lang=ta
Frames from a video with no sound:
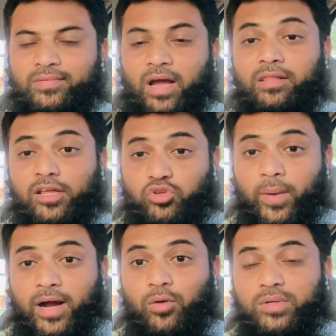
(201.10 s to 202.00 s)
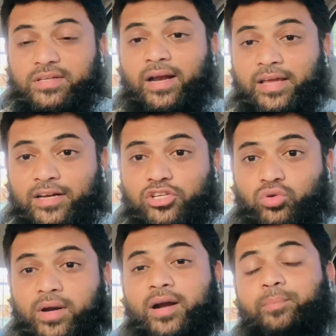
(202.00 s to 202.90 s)
அல்லாஹ் சுபஹான சாலா என்ன
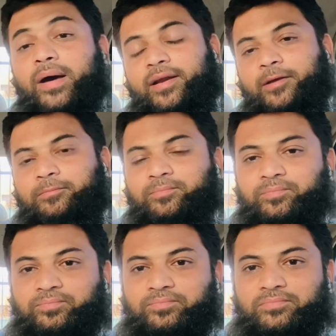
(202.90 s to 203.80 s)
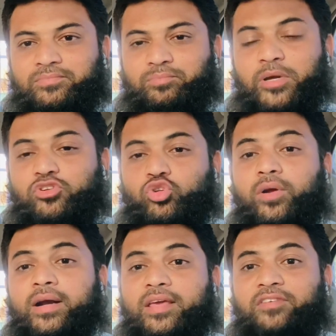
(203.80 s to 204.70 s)
சொல்றான்னு பாருங்க
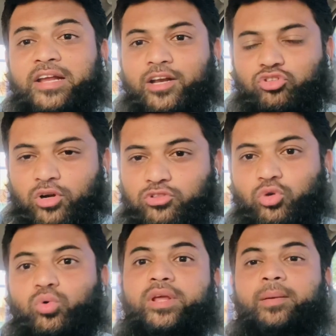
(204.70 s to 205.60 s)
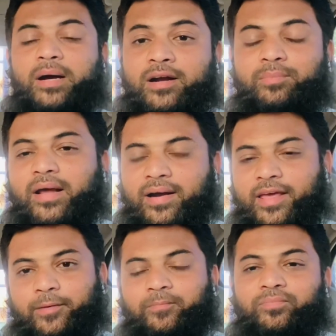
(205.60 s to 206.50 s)
பெற்றோர்களை வெளியில துரத்தக்கூடிய
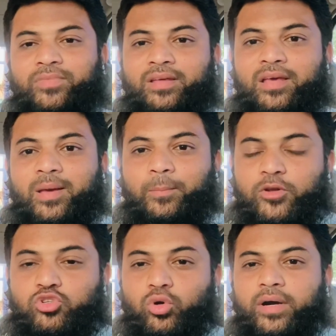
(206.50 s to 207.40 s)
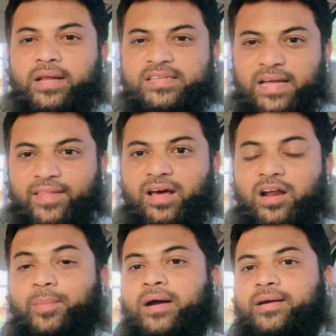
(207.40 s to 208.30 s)
மகன்மார்களே பெற்றோர்களை
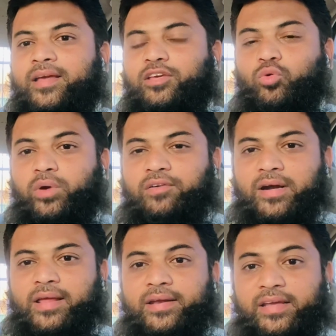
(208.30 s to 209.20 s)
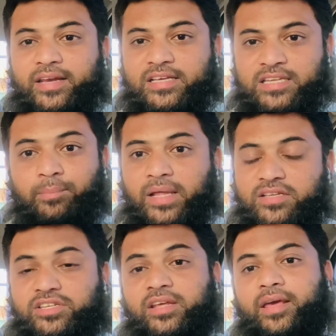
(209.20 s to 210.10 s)
சாதாரணமாக நினைக்கக்கூடியவர்களை இன்னைக்கு நீங்க
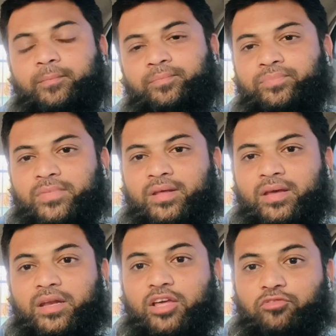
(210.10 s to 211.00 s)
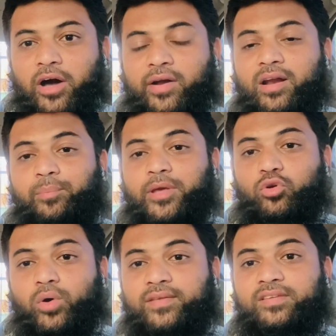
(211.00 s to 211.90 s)
சம்பாதிச்சிட்டீங்க இன்னைக்கு ஃபாரின்ல போய்
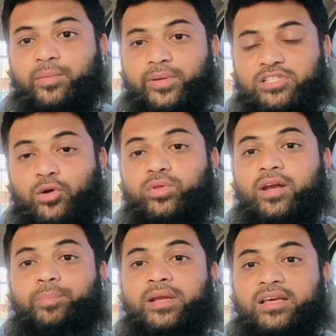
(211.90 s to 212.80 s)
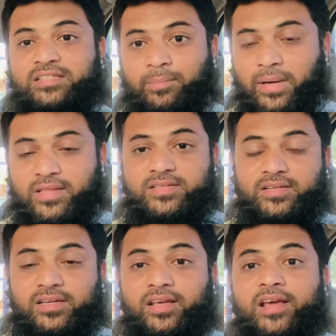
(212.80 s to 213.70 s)
குவைத்துல போய் சவுதியில போய் நீங்க
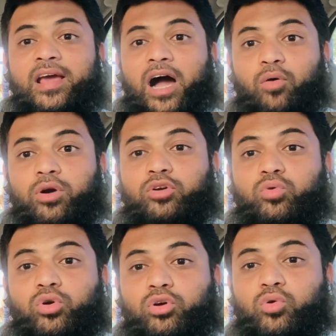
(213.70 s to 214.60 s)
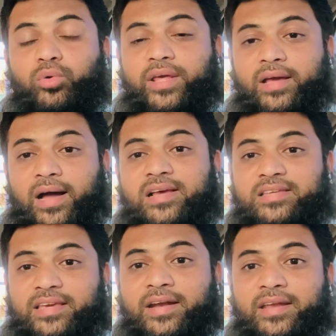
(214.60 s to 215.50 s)
சம்பாதிச்சுட்டு அவங்களுக்கு கொடுக்கக்கூடிய
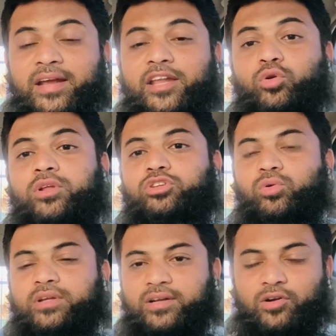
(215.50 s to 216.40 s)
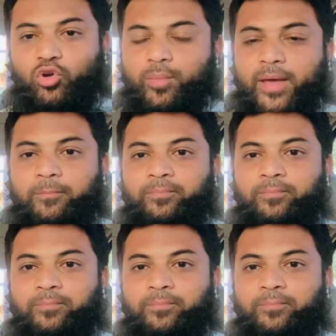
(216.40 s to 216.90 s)
காசை எண்ணி எண்ணி கொடுத்து கொண்டிருக்கின்றோமே